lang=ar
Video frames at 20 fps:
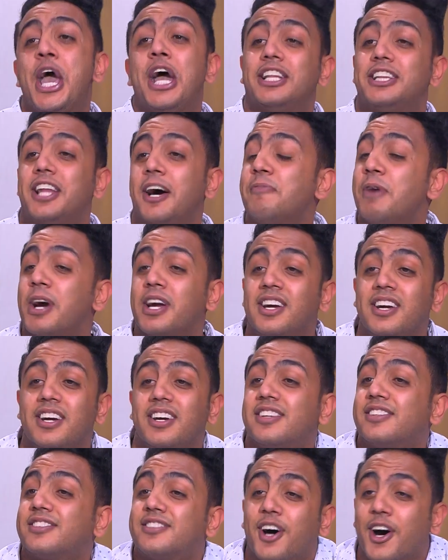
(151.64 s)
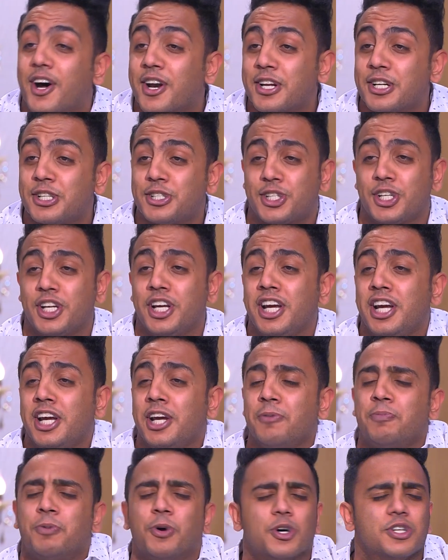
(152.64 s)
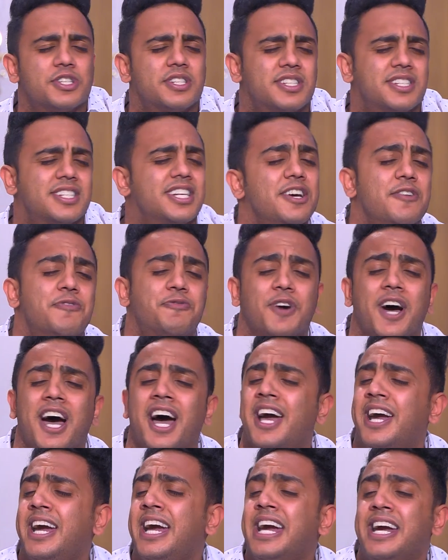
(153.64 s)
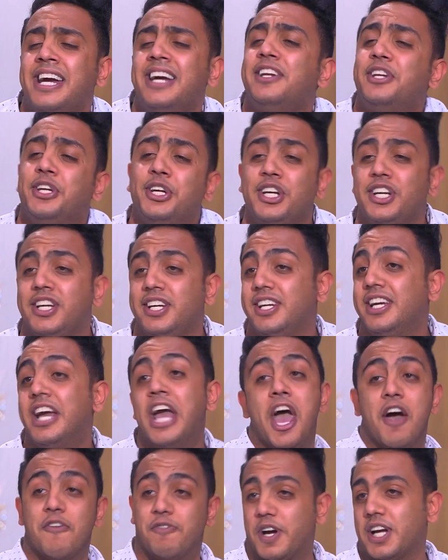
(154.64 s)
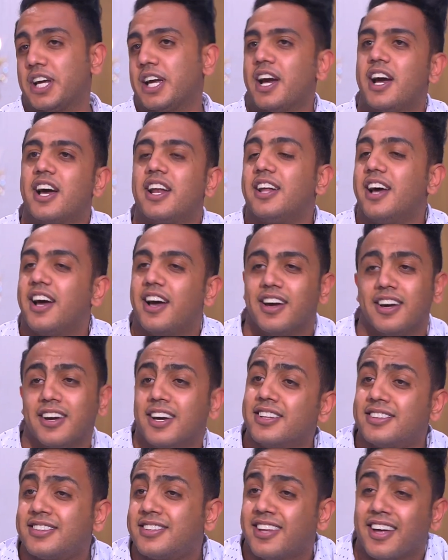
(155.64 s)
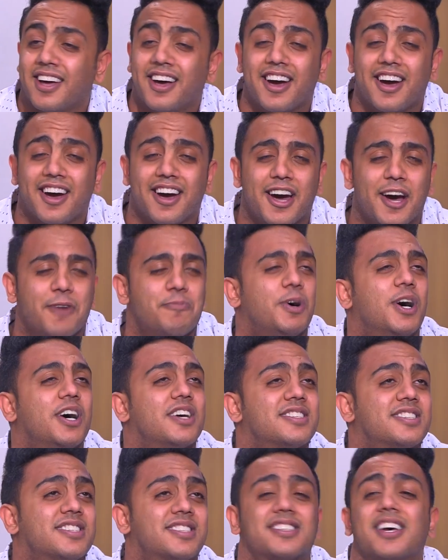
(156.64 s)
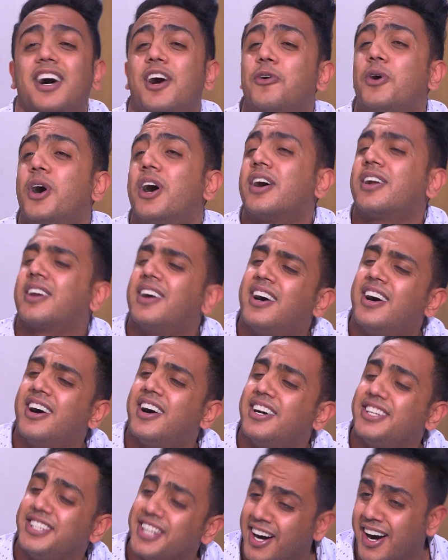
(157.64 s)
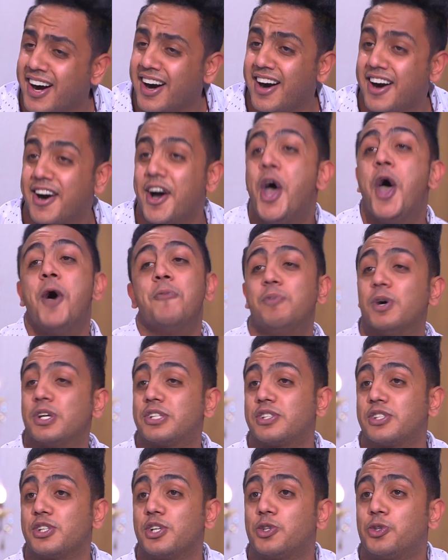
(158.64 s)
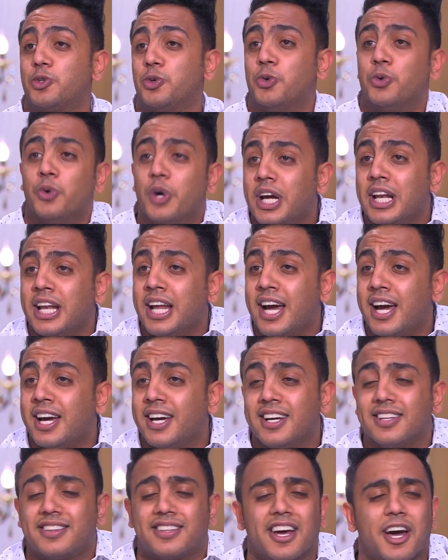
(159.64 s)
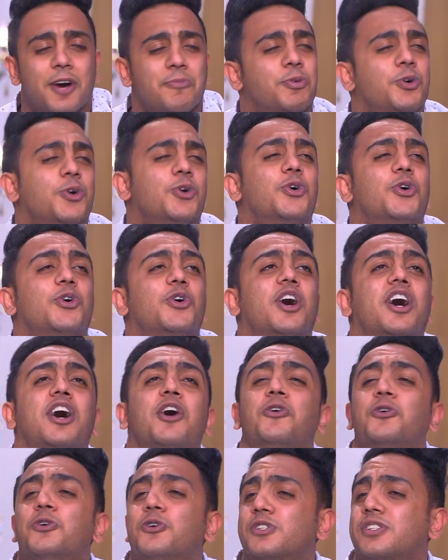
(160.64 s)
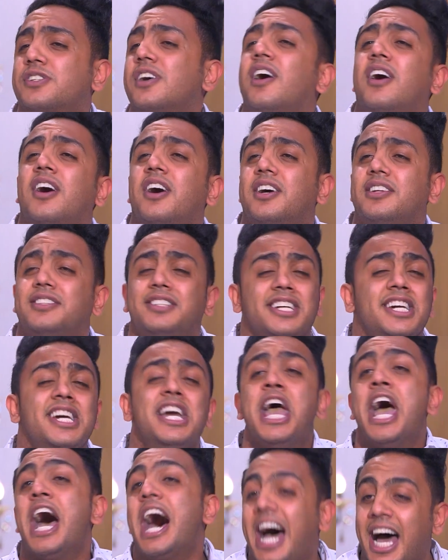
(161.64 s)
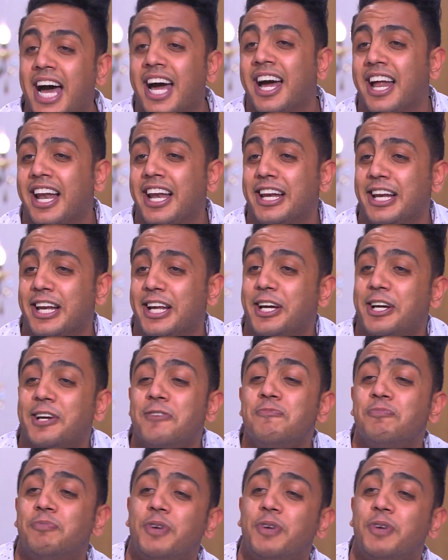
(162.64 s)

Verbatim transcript: ده ما يقدرش يبص في عيني فجاه لقيتها بصه ورايا بصت ولقيت ابوها قصادي علم